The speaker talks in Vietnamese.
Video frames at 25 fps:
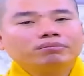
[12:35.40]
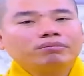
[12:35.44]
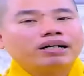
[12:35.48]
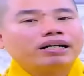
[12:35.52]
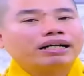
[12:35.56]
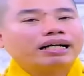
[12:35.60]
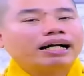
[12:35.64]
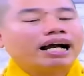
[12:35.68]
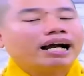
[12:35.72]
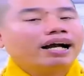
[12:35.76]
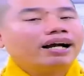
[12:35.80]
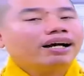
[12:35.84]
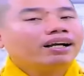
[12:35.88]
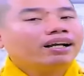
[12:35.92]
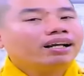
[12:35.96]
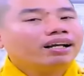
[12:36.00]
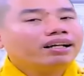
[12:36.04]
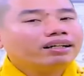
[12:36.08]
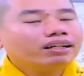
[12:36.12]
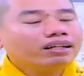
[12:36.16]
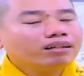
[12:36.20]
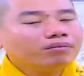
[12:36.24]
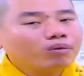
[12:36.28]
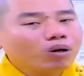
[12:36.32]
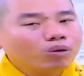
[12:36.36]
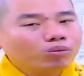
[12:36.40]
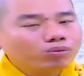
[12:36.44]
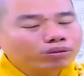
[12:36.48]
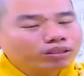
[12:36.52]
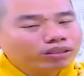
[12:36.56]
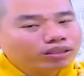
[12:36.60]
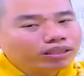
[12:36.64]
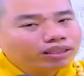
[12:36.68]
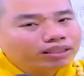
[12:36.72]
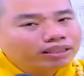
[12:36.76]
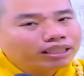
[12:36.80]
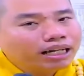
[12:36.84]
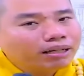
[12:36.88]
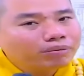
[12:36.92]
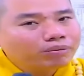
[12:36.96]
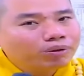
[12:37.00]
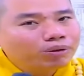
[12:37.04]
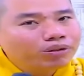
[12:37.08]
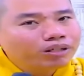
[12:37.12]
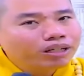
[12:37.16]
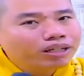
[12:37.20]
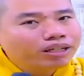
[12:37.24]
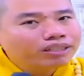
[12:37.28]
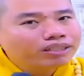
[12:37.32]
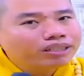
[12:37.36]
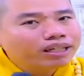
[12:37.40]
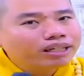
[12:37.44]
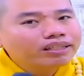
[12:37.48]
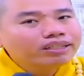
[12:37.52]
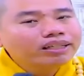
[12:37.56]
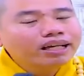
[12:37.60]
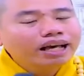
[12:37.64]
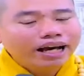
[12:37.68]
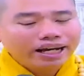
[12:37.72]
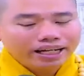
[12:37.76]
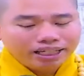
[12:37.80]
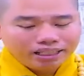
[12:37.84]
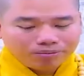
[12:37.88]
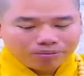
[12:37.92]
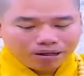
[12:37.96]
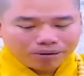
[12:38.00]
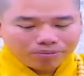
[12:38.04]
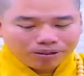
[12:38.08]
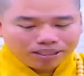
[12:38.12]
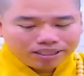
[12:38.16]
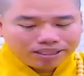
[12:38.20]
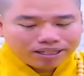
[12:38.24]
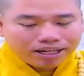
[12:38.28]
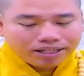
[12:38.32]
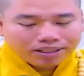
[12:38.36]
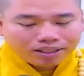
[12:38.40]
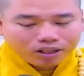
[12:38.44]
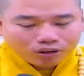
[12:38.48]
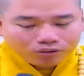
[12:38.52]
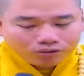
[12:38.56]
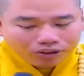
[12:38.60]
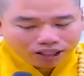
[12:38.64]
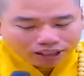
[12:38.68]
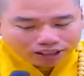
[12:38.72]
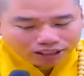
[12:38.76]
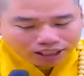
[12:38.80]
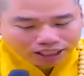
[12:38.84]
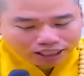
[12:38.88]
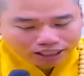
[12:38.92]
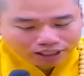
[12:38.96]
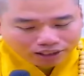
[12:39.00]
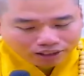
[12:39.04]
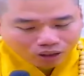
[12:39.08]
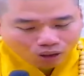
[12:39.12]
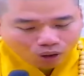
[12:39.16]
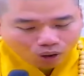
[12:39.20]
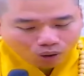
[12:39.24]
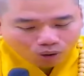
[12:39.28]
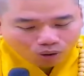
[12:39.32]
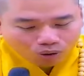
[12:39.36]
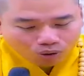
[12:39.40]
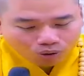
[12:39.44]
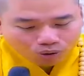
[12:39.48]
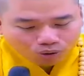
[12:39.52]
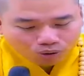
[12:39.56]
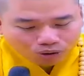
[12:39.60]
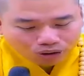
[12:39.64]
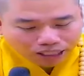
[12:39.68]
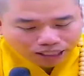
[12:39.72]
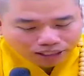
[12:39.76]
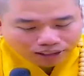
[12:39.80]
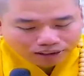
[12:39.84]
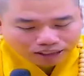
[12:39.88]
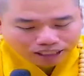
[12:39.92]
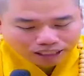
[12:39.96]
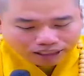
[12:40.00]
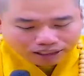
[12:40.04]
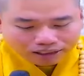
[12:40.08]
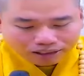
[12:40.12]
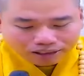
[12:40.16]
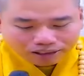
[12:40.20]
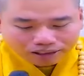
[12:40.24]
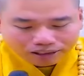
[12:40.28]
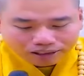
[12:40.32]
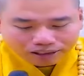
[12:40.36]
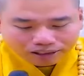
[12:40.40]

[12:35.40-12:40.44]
mà cả là đức bổn sư thích ca mâu ni chỉ dạy mà bây giờ đoạn văn này tổ nhắc rằng